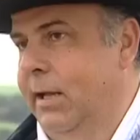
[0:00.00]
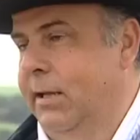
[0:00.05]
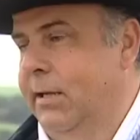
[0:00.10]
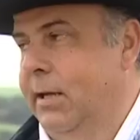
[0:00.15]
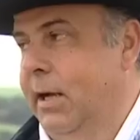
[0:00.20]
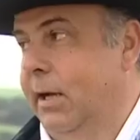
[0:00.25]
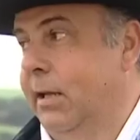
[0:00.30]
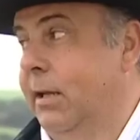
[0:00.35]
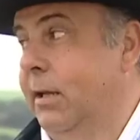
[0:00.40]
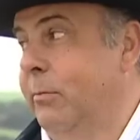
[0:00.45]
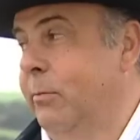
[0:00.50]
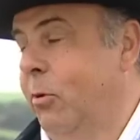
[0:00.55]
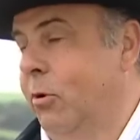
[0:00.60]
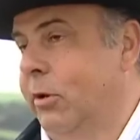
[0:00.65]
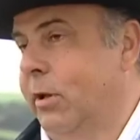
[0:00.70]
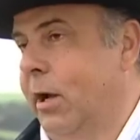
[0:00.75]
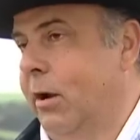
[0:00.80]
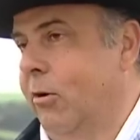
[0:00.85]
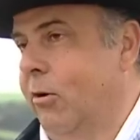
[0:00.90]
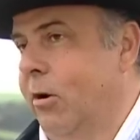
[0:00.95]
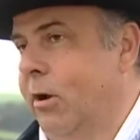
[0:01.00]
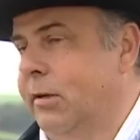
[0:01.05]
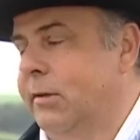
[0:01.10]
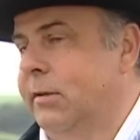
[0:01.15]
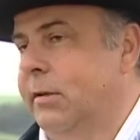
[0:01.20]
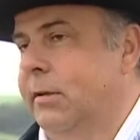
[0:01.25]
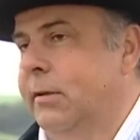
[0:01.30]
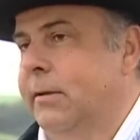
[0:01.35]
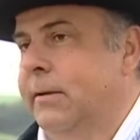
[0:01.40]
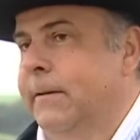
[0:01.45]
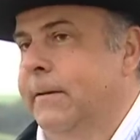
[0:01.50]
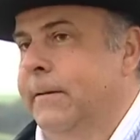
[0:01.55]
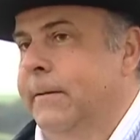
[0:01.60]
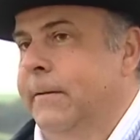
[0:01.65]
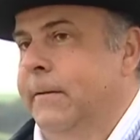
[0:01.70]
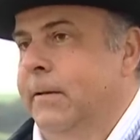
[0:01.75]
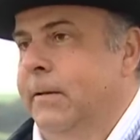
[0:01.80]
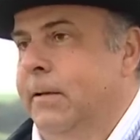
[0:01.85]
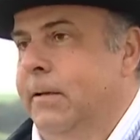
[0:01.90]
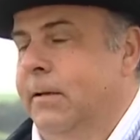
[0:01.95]
e aqui em Ponta Grossa,
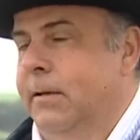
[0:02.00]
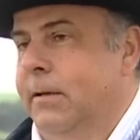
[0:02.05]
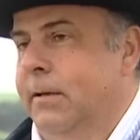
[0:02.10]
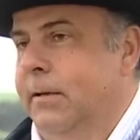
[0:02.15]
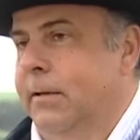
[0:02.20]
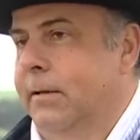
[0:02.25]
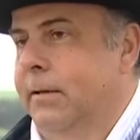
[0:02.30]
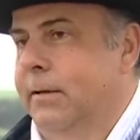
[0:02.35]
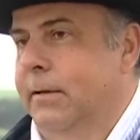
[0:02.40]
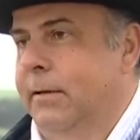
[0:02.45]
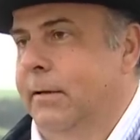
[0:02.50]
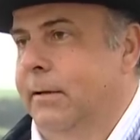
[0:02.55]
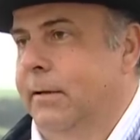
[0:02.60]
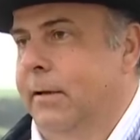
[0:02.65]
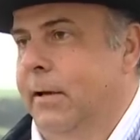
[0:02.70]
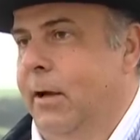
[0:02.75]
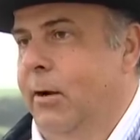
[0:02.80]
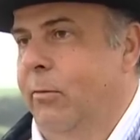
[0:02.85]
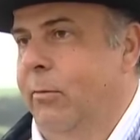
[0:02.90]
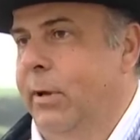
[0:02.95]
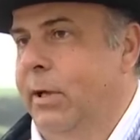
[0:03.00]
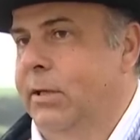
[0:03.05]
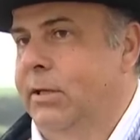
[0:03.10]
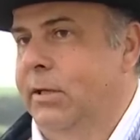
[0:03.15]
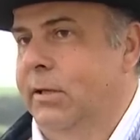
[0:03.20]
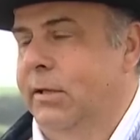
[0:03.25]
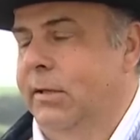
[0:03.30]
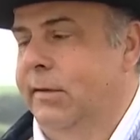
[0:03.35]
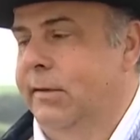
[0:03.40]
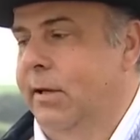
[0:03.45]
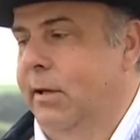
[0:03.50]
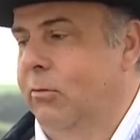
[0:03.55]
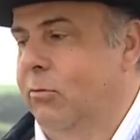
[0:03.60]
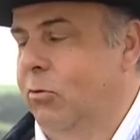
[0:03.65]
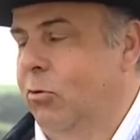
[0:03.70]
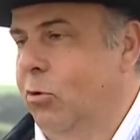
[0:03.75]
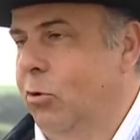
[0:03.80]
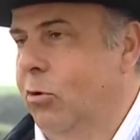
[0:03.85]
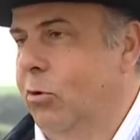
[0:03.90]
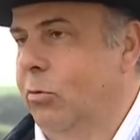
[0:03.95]
ah, realmente eles têm
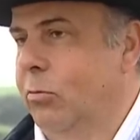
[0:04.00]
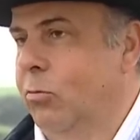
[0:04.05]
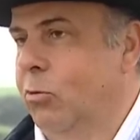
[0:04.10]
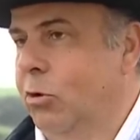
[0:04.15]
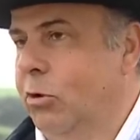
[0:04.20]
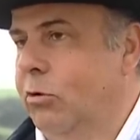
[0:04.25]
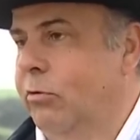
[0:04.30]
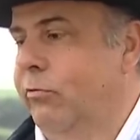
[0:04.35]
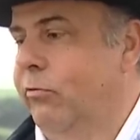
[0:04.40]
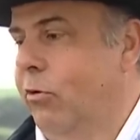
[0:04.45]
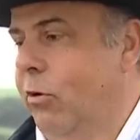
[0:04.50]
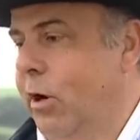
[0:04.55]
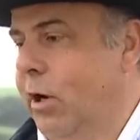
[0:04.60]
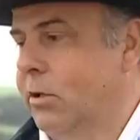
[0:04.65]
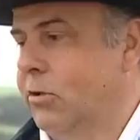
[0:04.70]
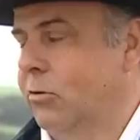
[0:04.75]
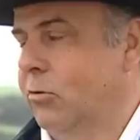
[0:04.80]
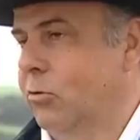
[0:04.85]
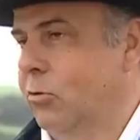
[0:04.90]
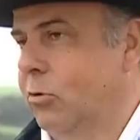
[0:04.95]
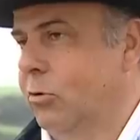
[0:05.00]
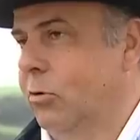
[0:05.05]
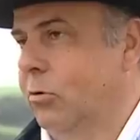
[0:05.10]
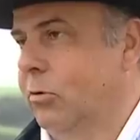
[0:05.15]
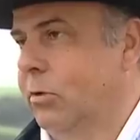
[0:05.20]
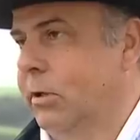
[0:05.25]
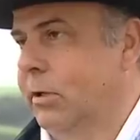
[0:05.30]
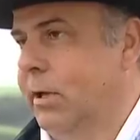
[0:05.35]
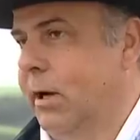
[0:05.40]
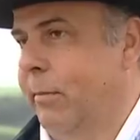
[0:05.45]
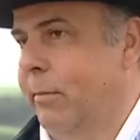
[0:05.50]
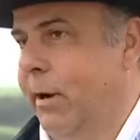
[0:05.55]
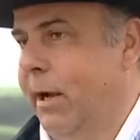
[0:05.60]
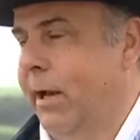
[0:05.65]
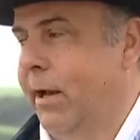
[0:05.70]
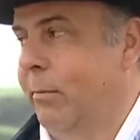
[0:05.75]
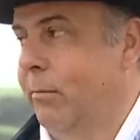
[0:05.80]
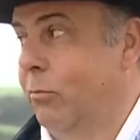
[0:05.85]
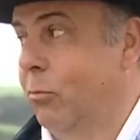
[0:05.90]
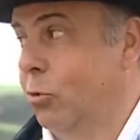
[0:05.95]
um núcleo muito forte, um núcleo que
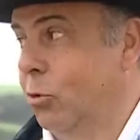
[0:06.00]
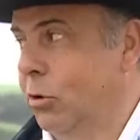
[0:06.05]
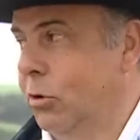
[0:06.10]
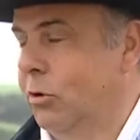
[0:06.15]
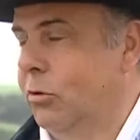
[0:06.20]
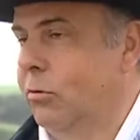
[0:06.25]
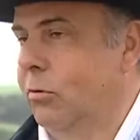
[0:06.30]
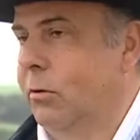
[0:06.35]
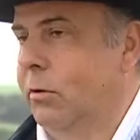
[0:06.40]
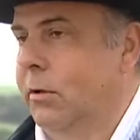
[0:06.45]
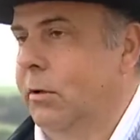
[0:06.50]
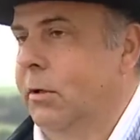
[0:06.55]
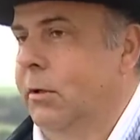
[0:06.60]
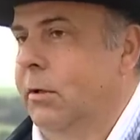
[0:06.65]
trabalha muito.